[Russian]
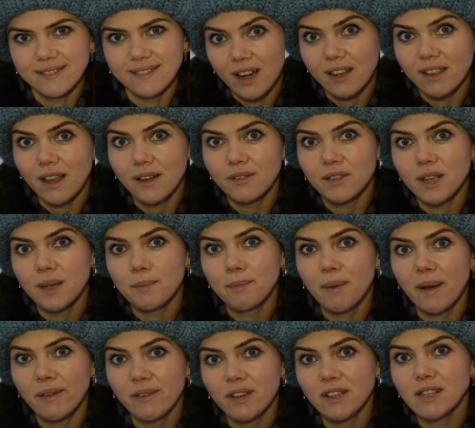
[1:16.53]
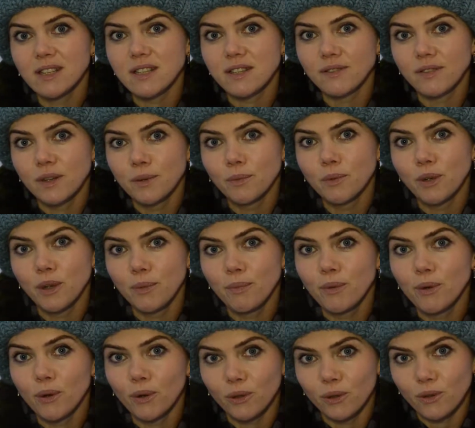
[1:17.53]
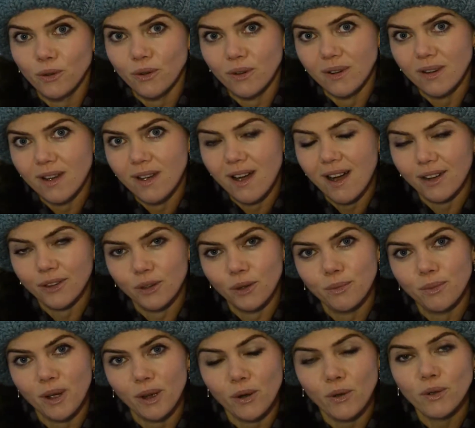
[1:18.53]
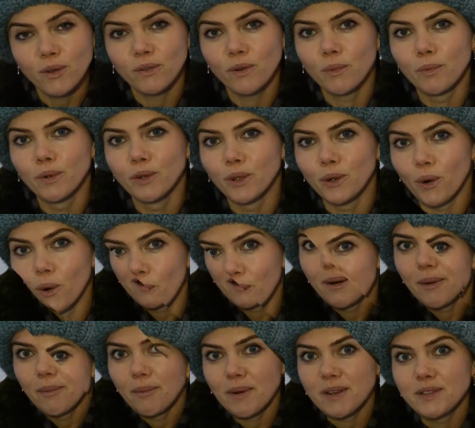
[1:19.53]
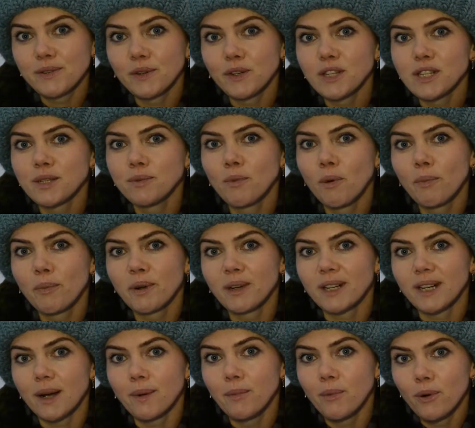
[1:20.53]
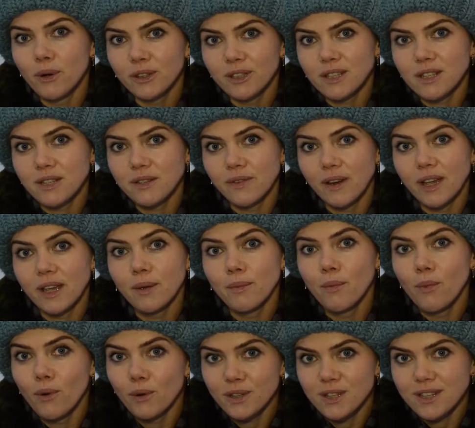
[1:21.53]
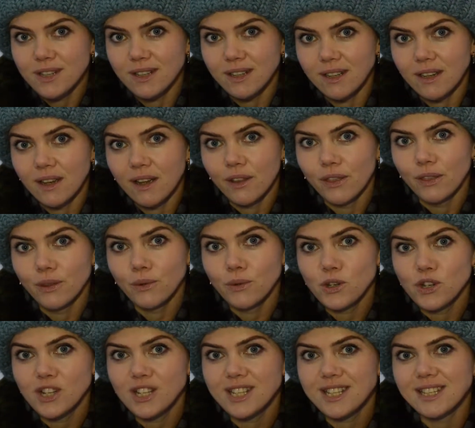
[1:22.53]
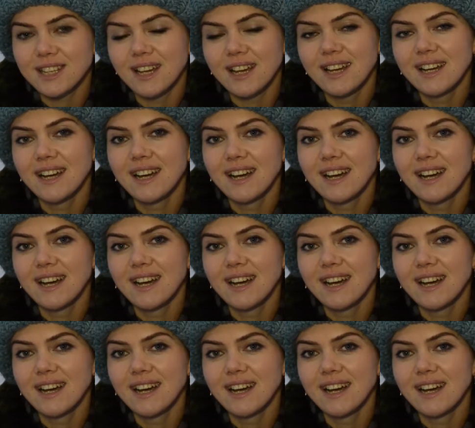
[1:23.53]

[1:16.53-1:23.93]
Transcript: а главное поведать своему ребенку о том, какой у него был род, позволить ему проработать свои эмоции, научиться